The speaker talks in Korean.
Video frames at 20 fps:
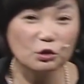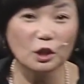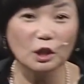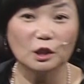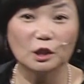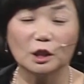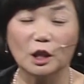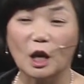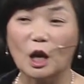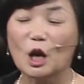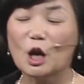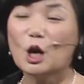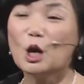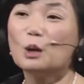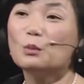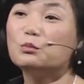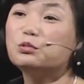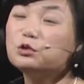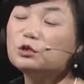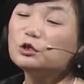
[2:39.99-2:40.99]
죽겠는데
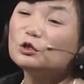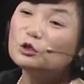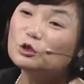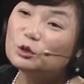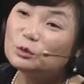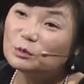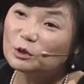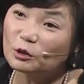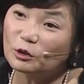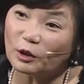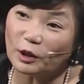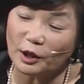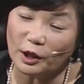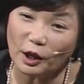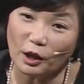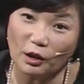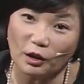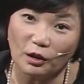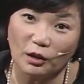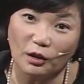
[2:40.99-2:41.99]
무슨 꿈을
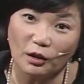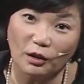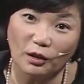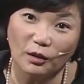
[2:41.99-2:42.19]
꿔요?